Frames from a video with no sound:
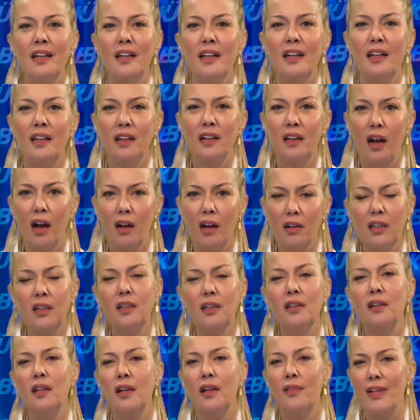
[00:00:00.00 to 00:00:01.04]
E,
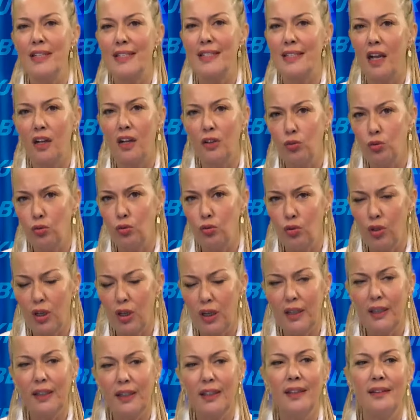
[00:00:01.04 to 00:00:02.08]
akılla ve sağduyuyla
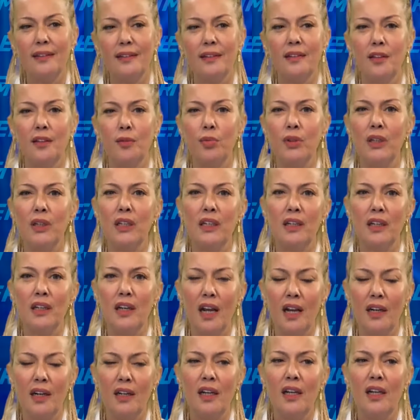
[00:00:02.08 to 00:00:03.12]
hareket
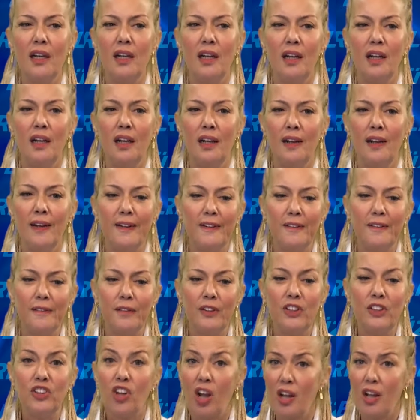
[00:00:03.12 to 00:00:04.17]
edebilirler e,
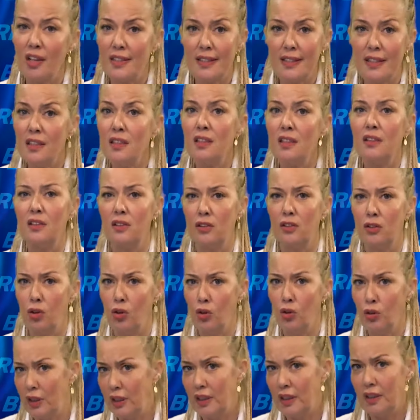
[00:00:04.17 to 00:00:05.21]
şanslı
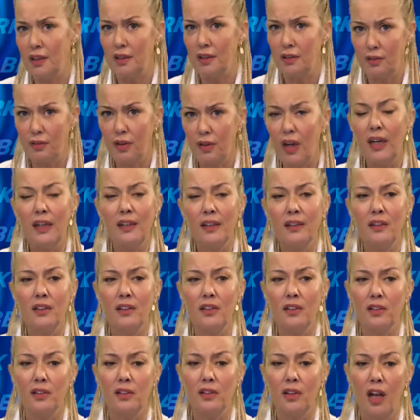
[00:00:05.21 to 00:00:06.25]
yönleri
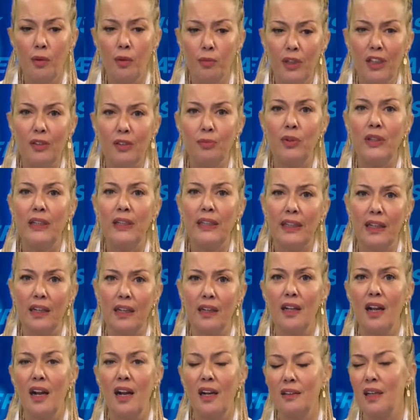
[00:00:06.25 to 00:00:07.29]
vardır. Tahmin etmedikleri
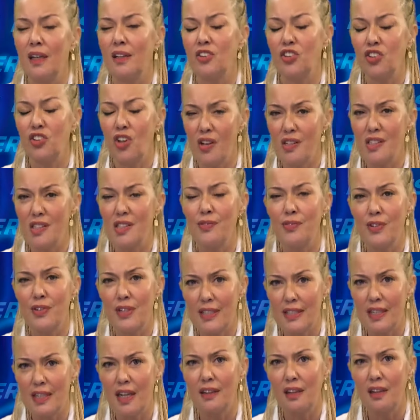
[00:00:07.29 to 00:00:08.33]
yerden şanslı
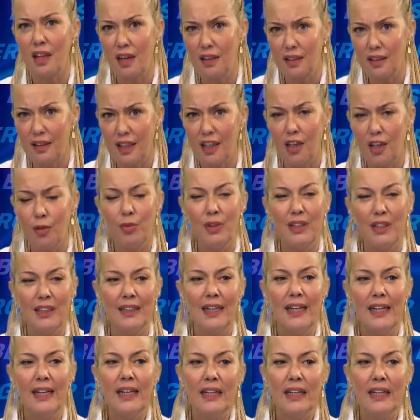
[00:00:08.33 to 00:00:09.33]
fırsatlar gelebilir.